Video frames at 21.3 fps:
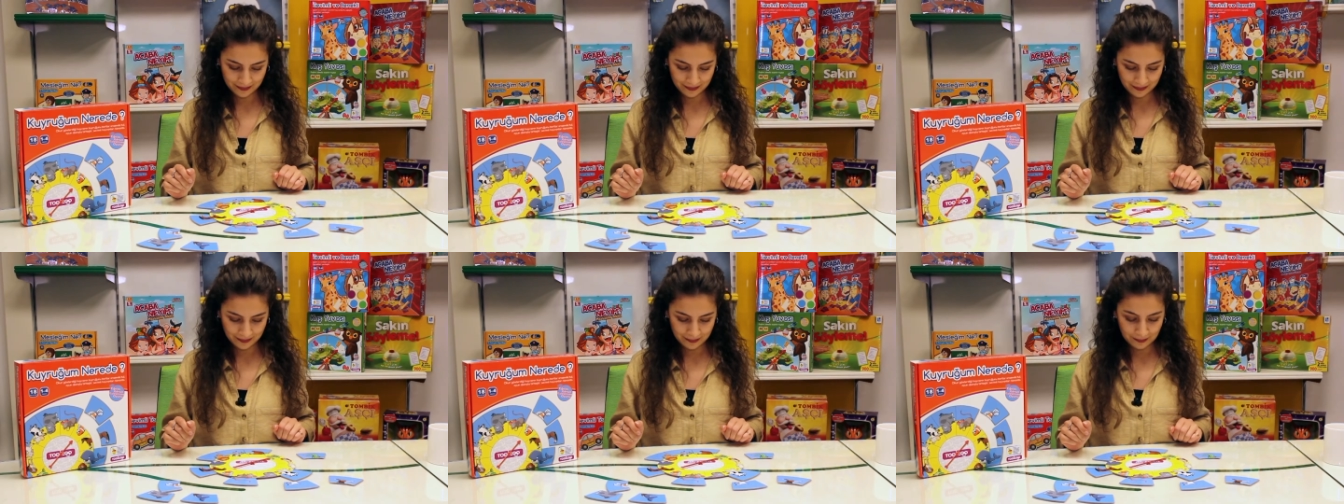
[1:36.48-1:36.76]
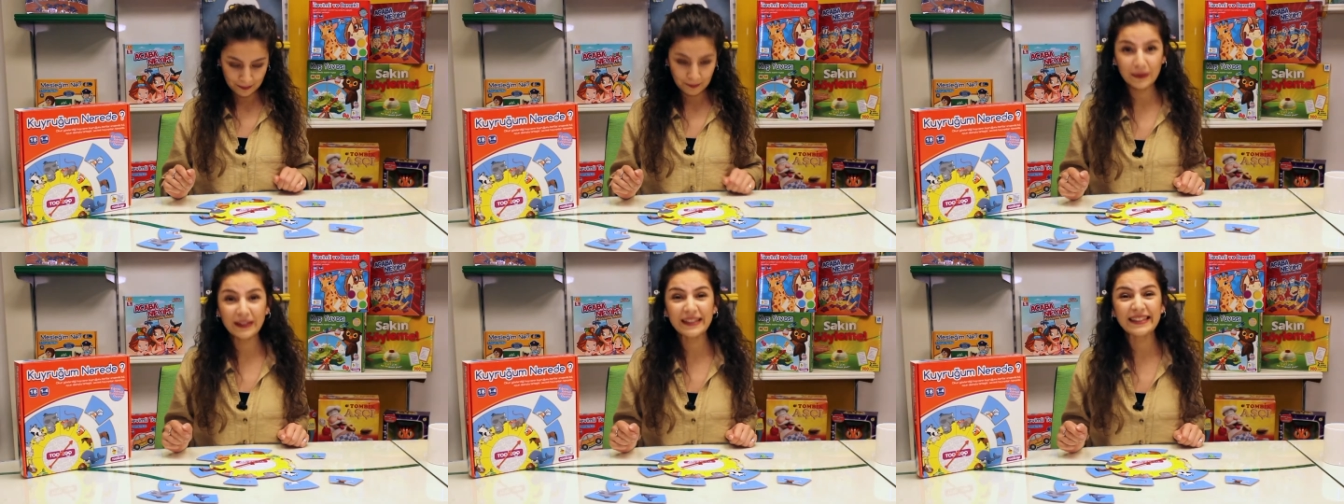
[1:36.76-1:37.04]

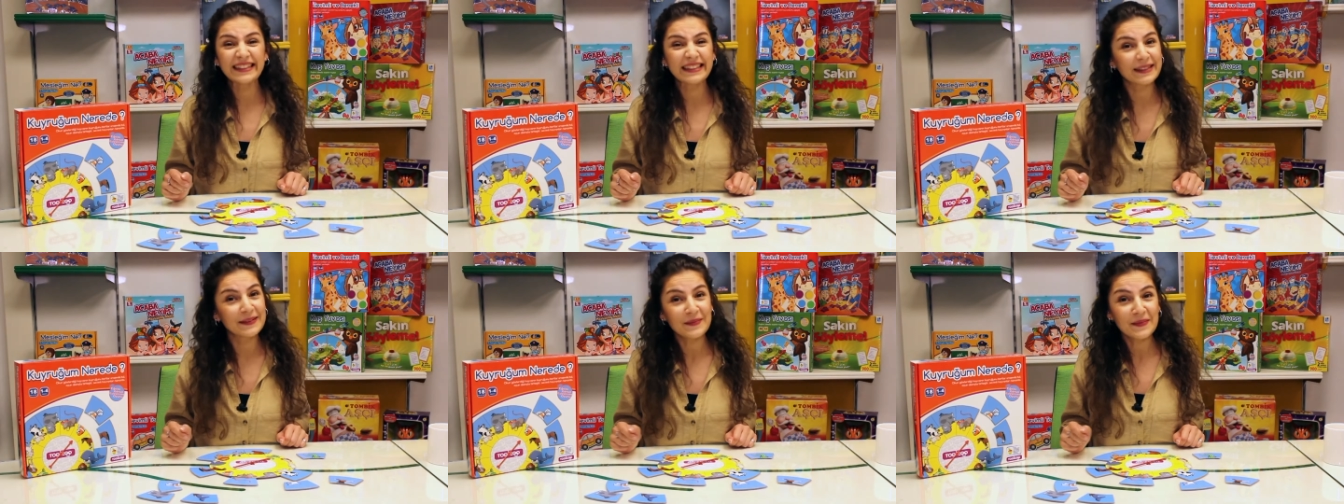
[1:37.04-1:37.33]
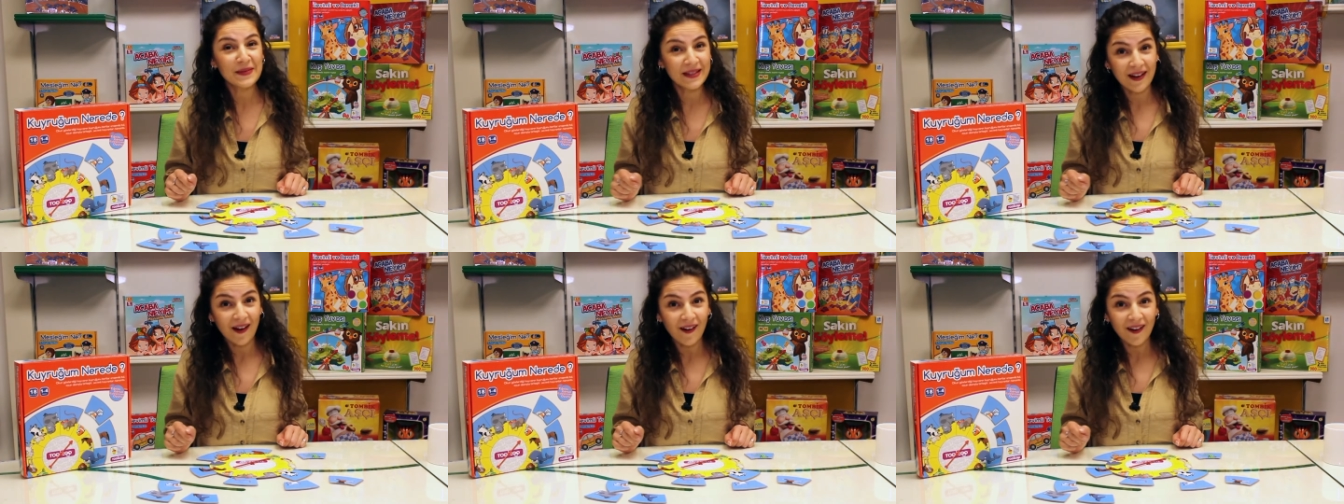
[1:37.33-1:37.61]
Bir
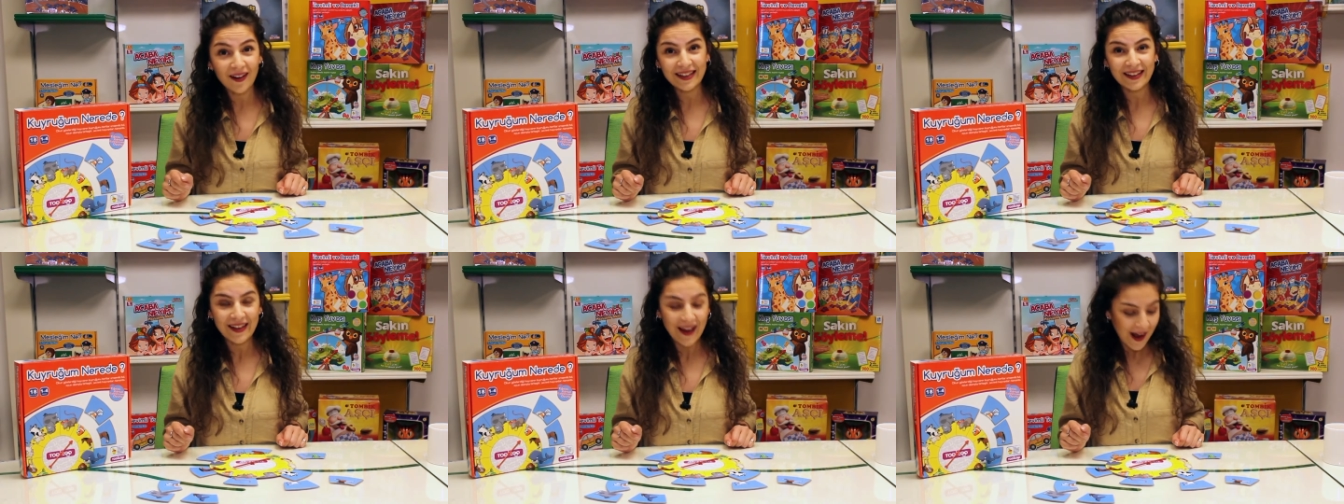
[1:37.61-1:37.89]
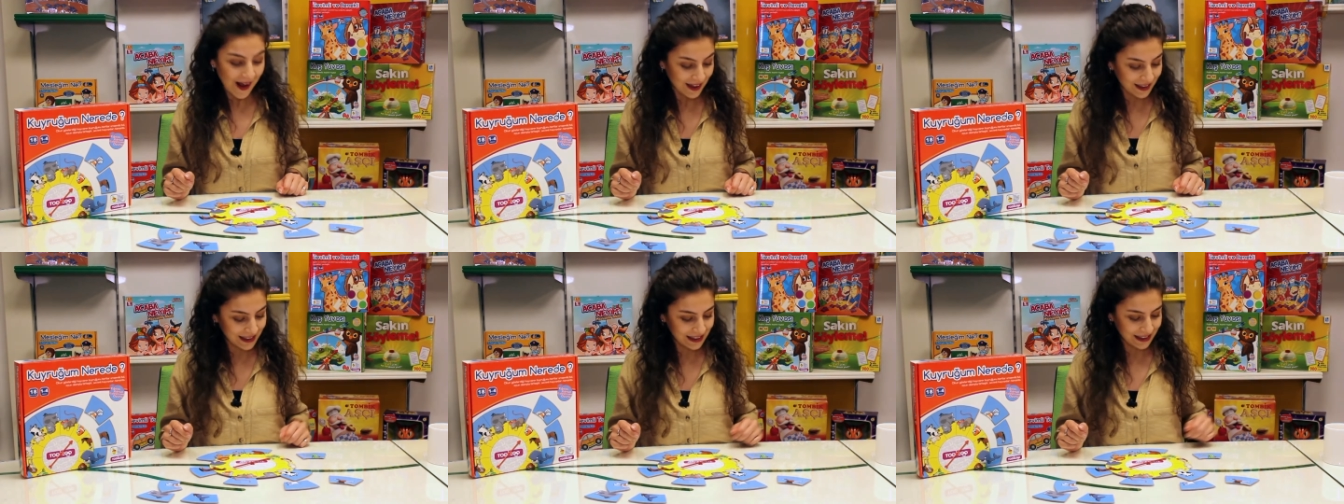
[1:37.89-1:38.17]
timsah
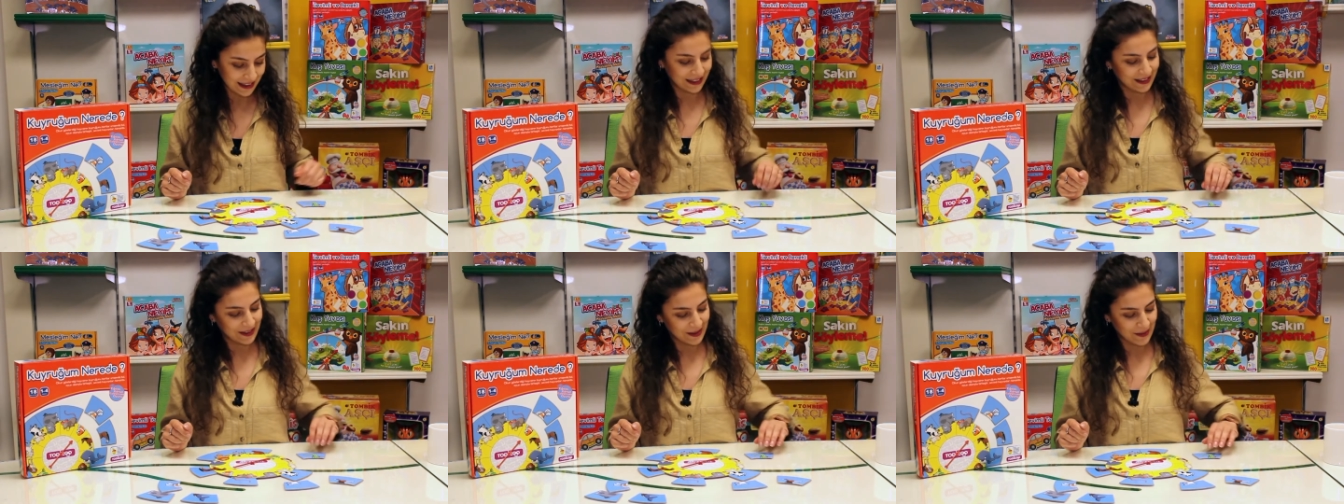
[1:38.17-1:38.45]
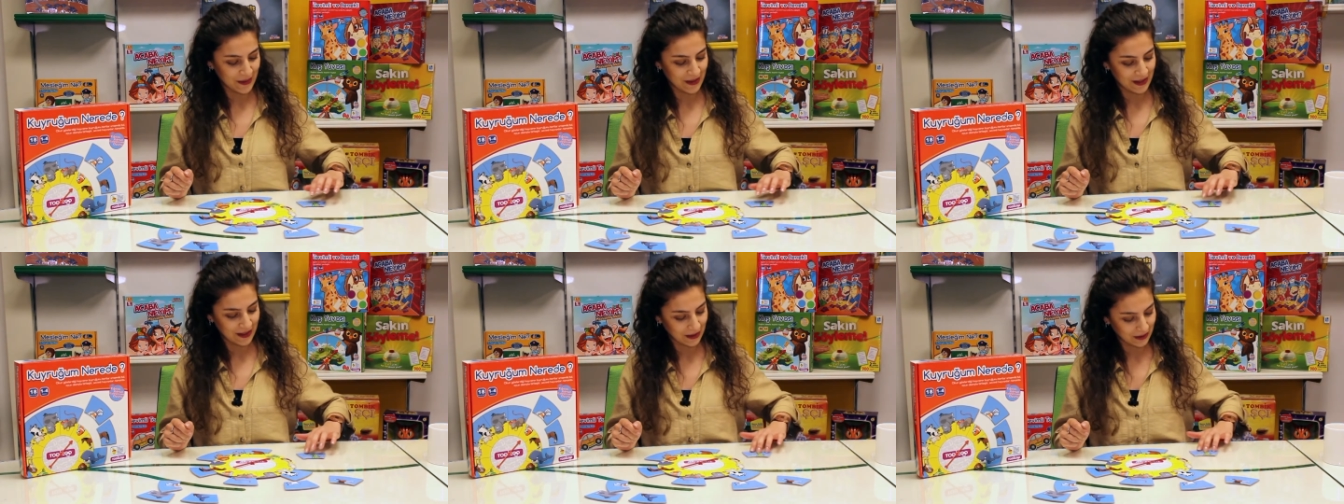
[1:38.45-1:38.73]
geldi.
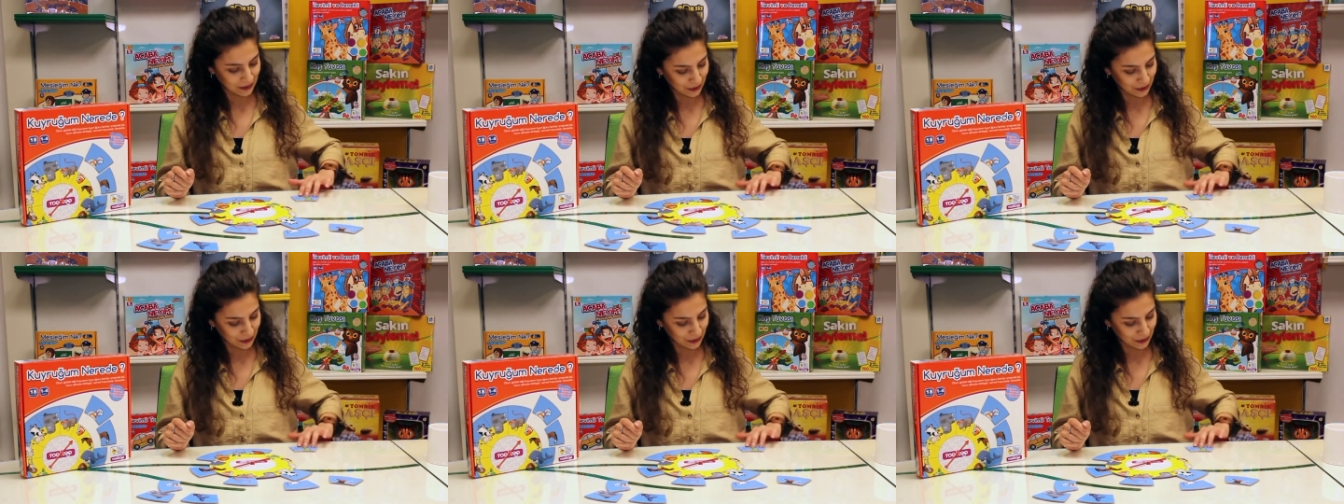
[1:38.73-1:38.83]
Timsahın